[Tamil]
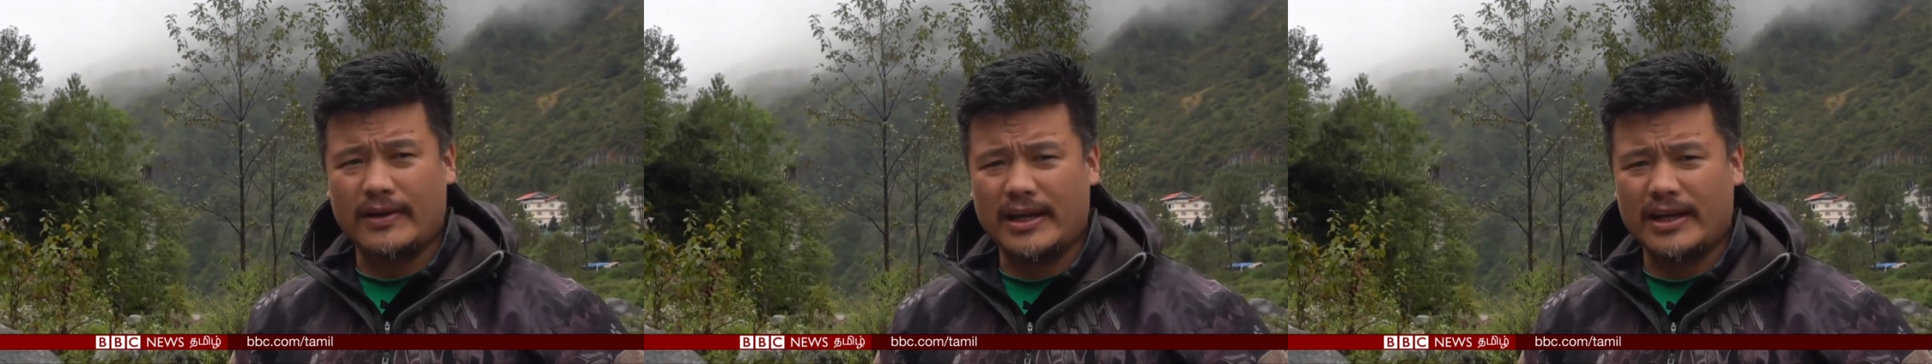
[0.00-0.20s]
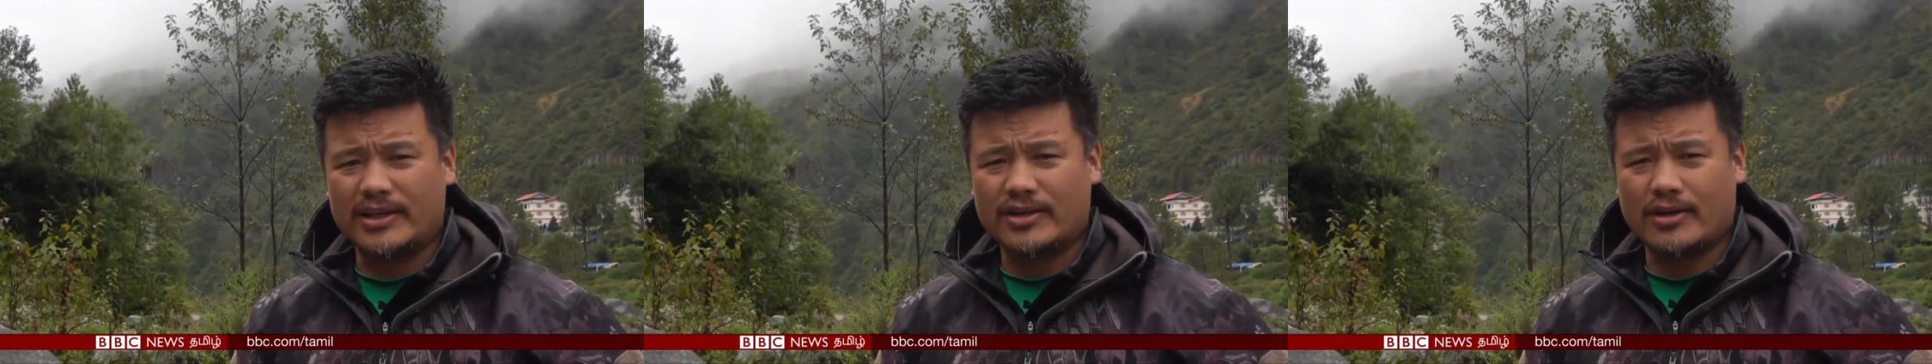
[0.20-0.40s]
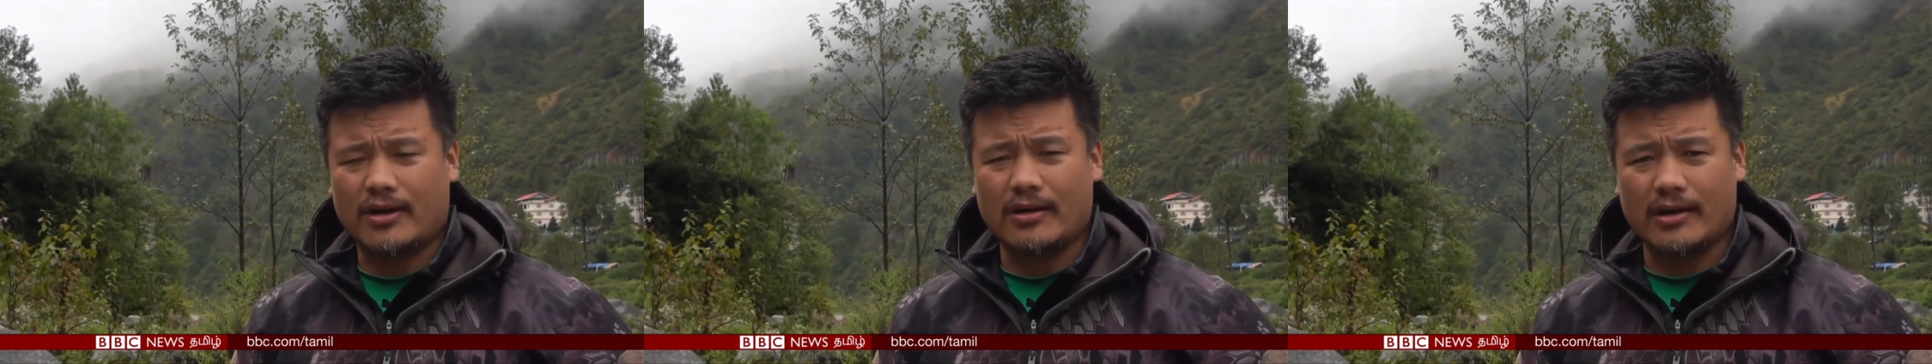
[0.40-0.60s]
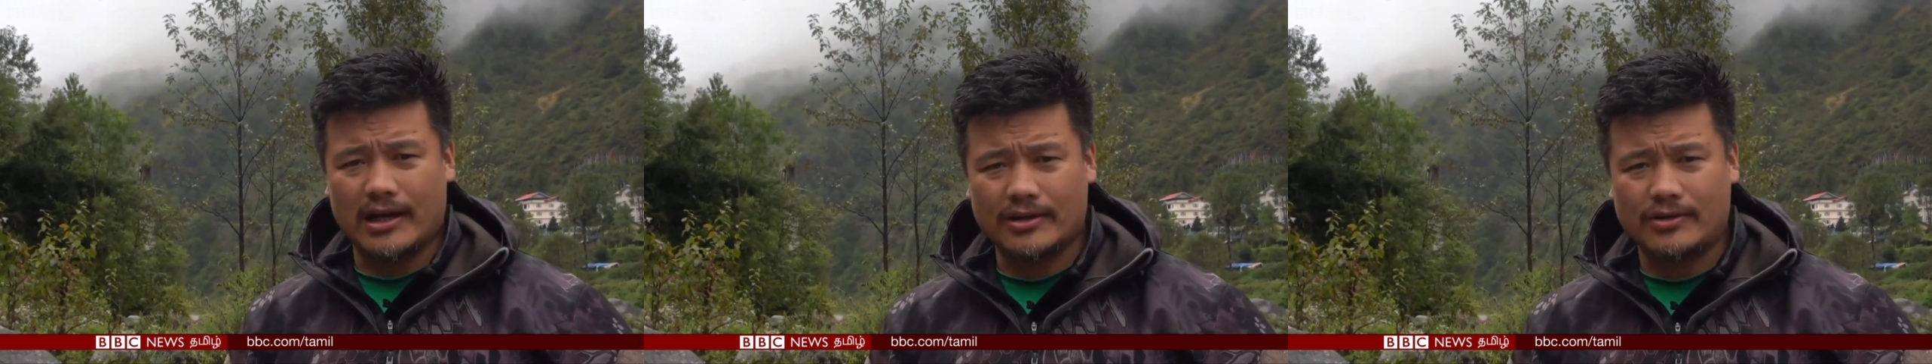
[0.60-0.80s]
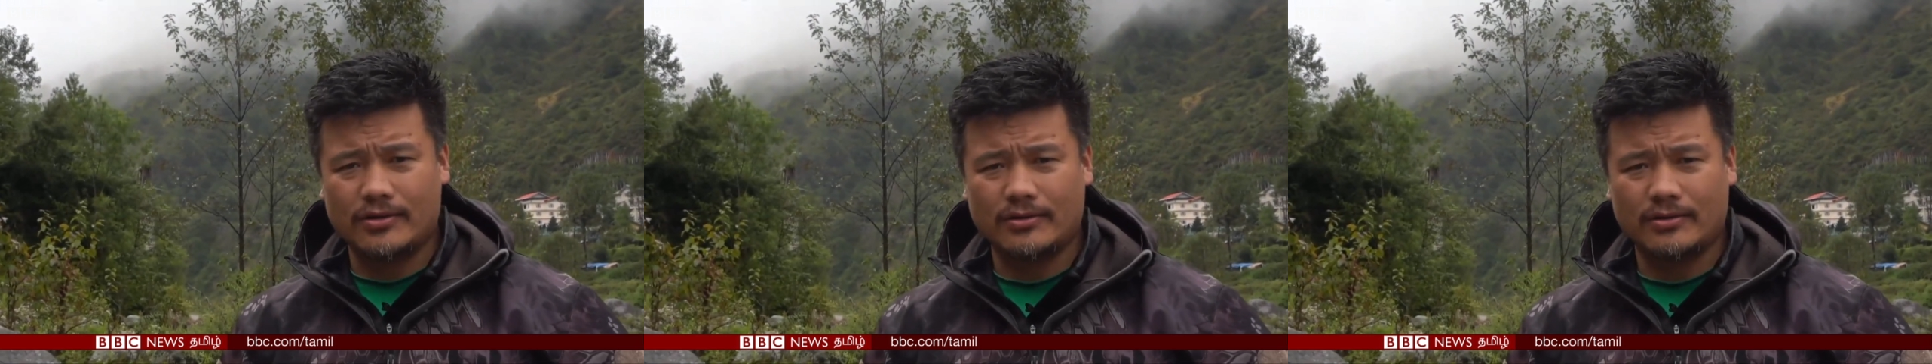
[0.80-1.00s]

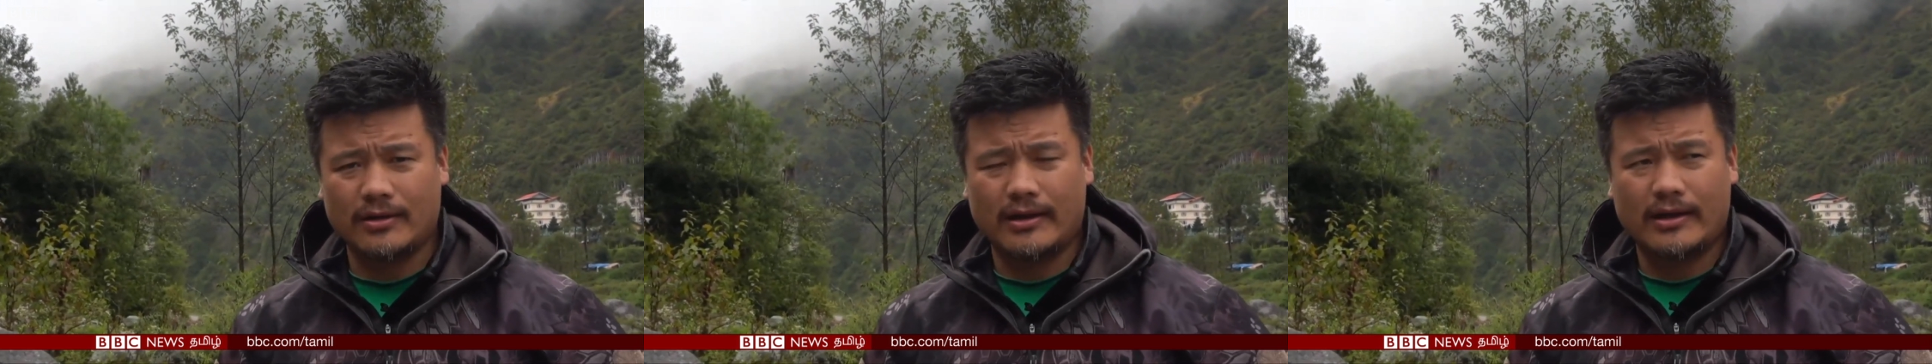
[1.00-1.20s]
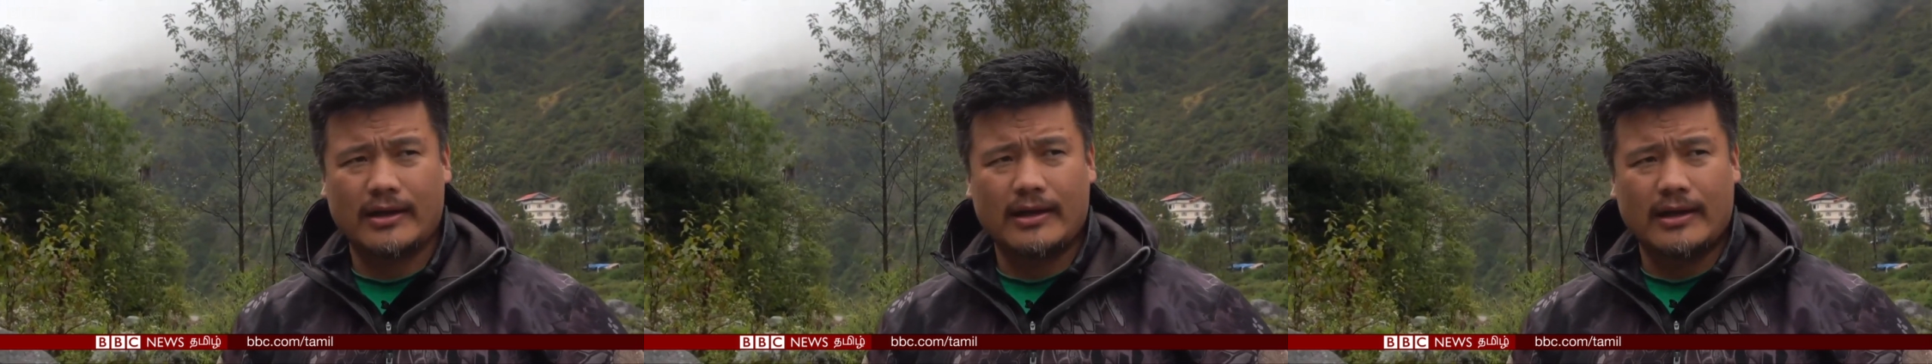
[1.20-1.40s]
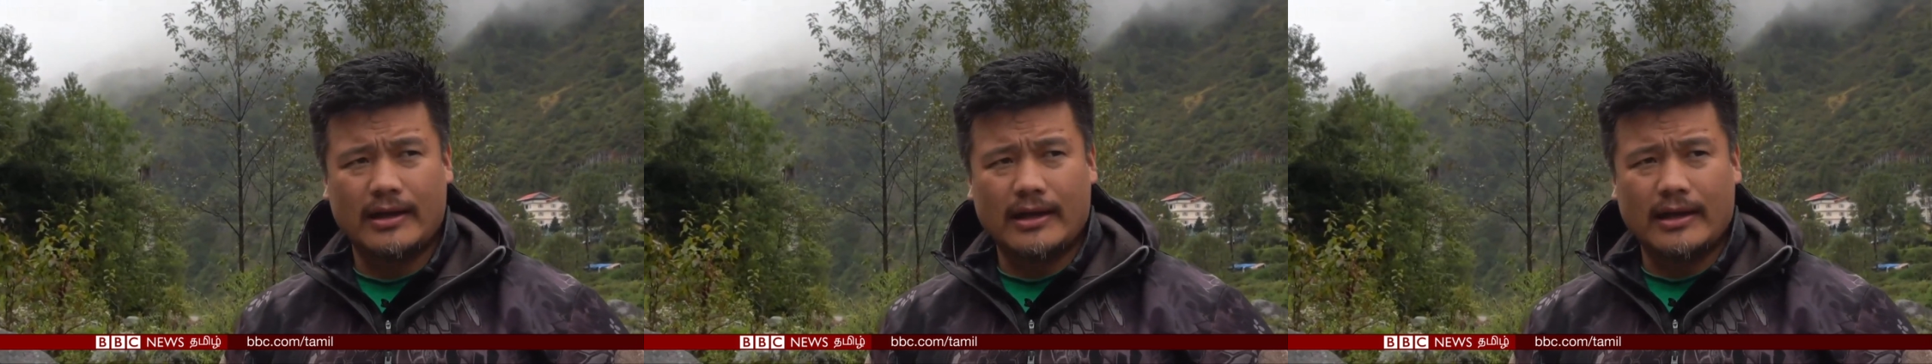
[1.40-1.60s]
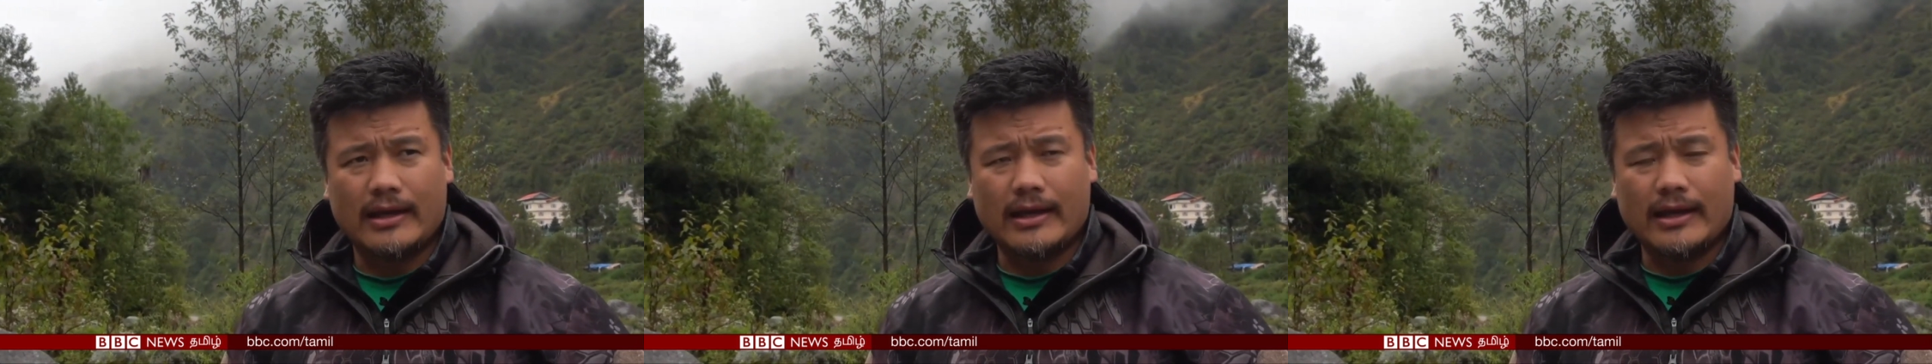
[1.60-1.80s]
பிளாஸ்டிக்குகளுக்கு எதிராக நாங்கள்